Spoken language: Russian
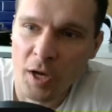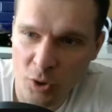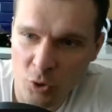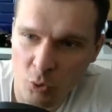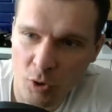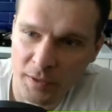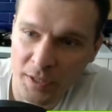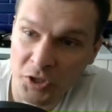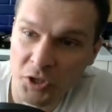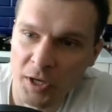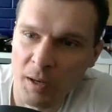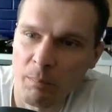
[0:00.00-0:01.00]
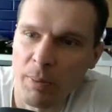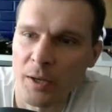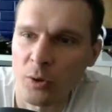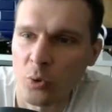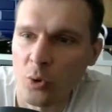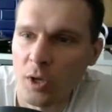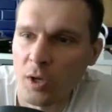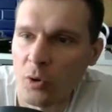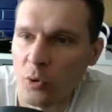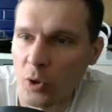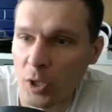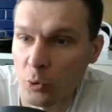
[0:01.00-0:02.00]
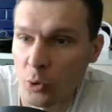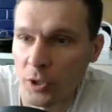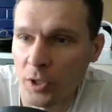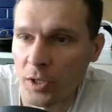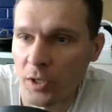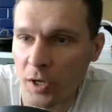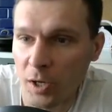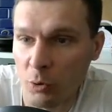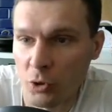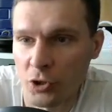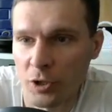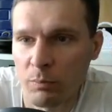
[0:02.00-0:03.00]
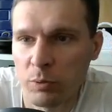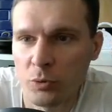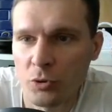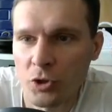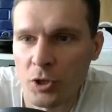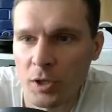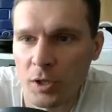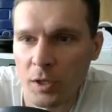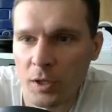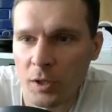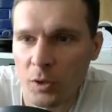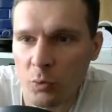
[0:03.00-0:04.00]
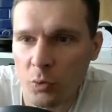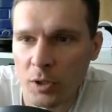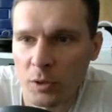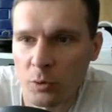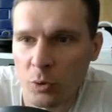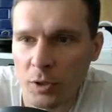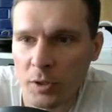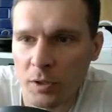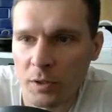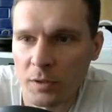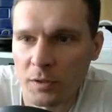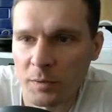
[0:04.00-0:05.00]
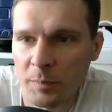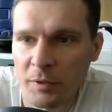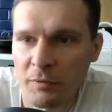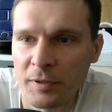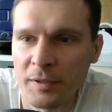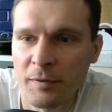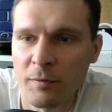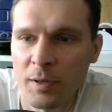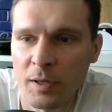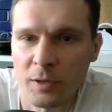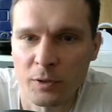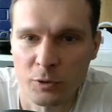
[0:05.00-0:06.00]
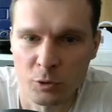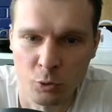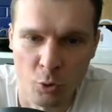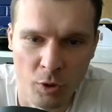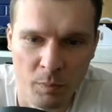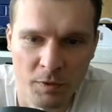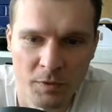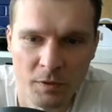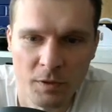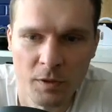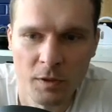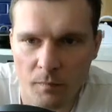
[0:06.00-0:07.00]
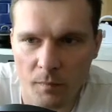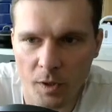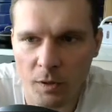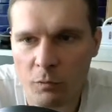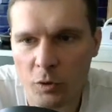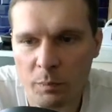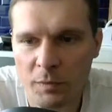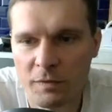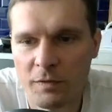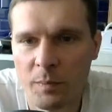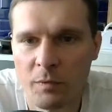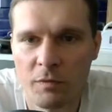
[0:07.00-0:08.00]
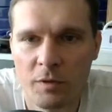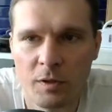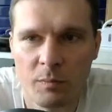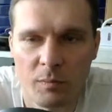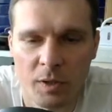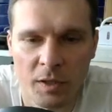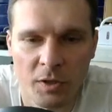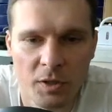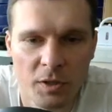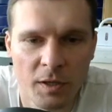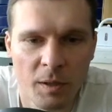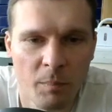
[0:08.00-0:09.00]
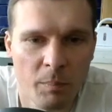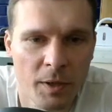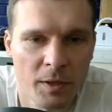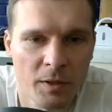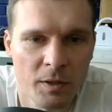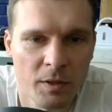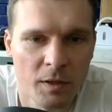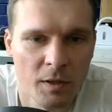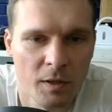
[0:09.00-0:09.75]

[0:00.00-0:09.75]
хочу найти компанию, у которой хорошее будущее и у которой справедливая стоимость. И вот мы с вами видим, какие компании